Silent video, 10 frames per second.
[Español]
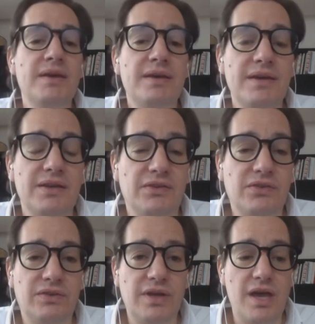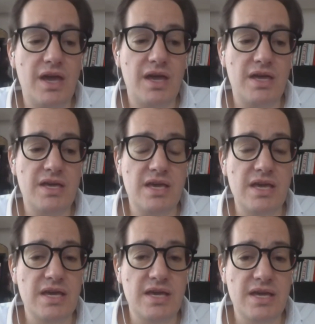este,
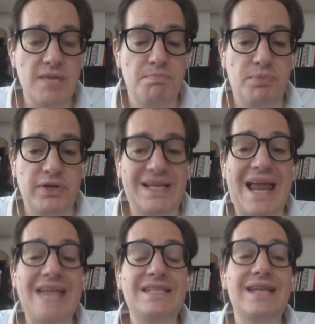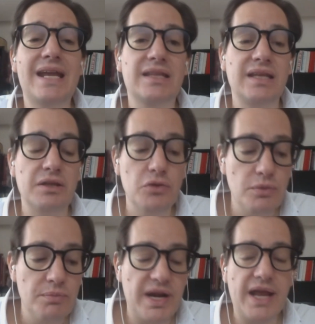y, pues la
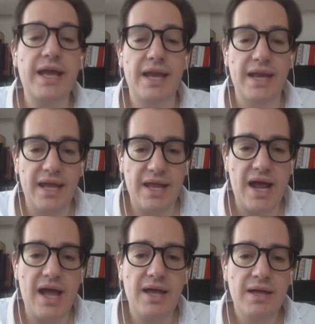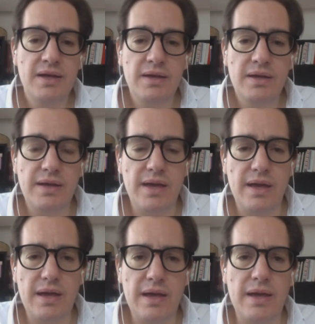incertidumbre genera
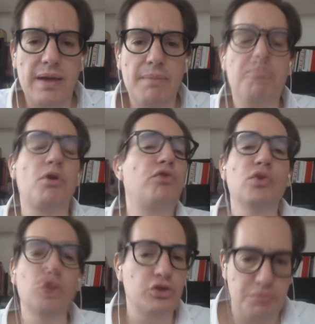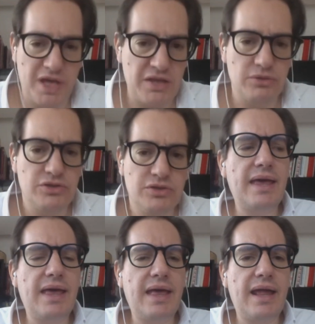eh, eh, profundos miedos.
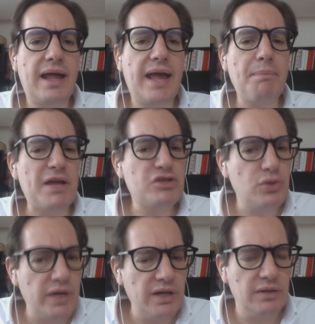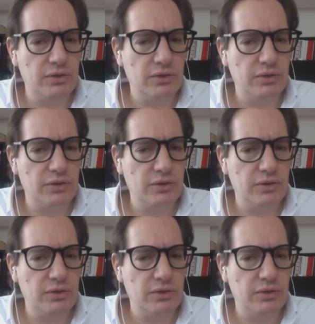¿Qué pasó en el